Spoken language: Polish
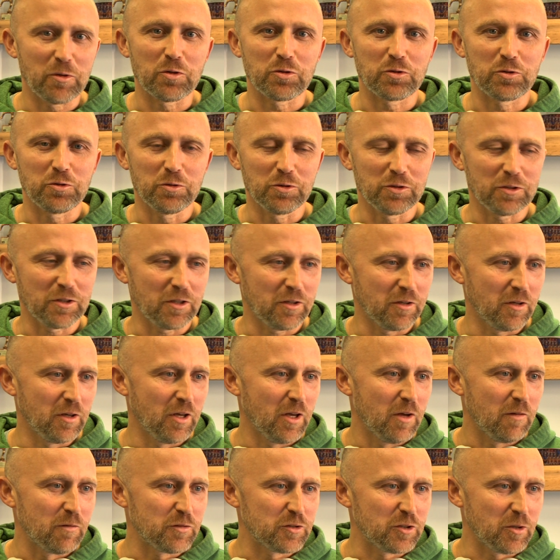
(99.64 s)
już jutro,
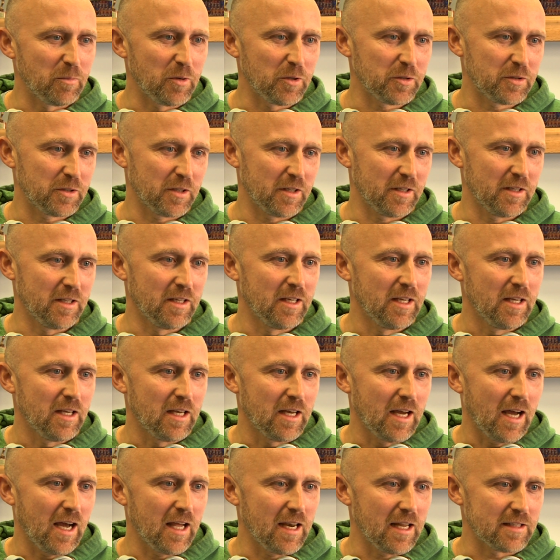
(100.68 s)
w sobotę
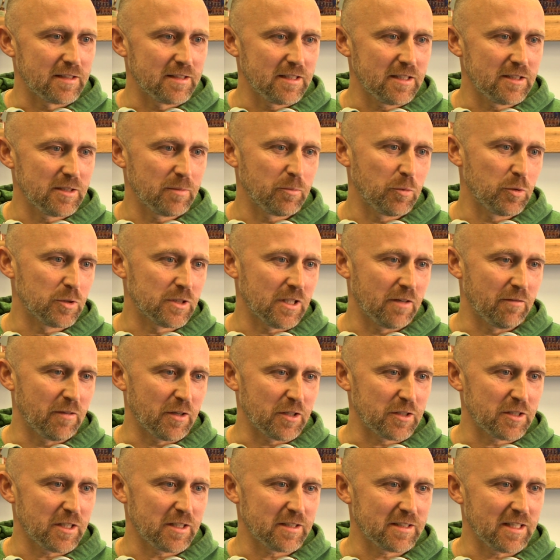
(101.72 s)
Hala Cezji, Płyca
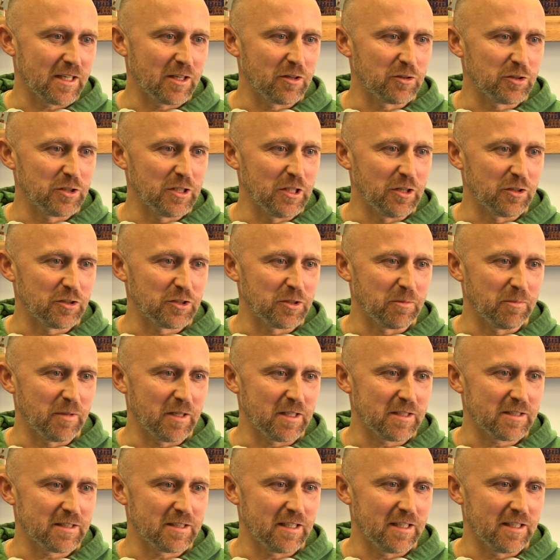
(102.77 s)
Warszawska, godzina
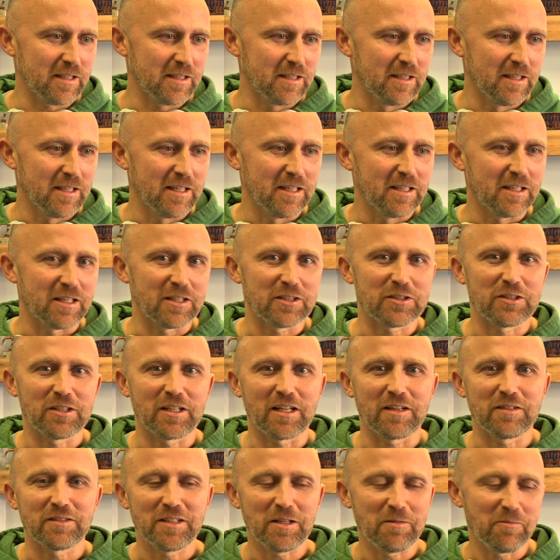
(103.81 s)
18. Jeszcze raz
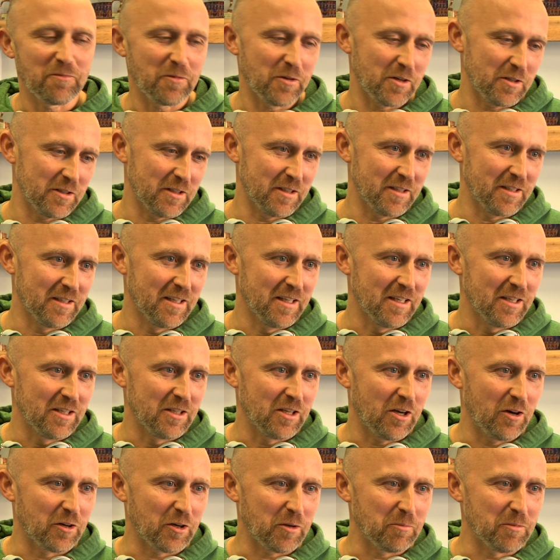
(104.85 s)
wstęp wolny.
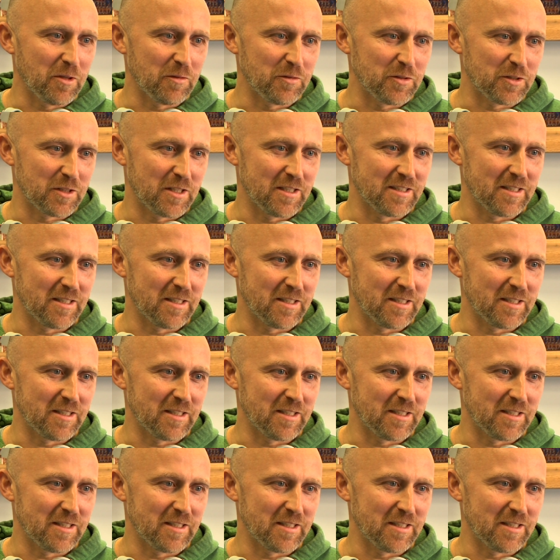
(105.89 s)
Ogromnie wszystkich